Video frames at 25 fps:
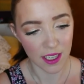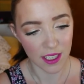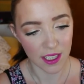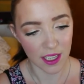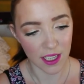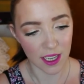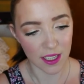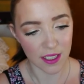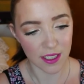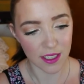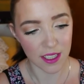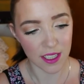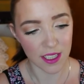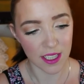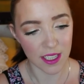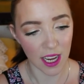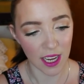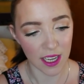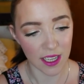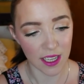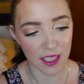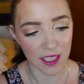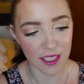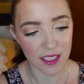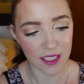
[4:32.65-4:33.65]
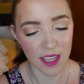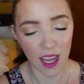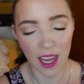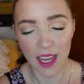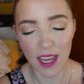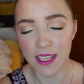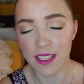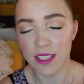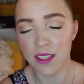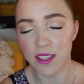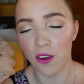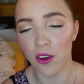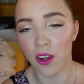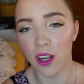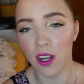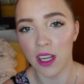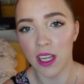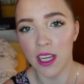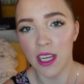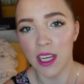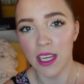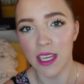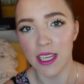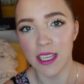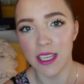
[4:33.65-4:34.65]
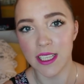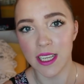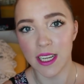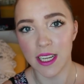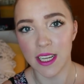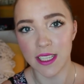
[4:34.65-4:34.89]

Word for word: ja, die Technik sein soll, ist ja,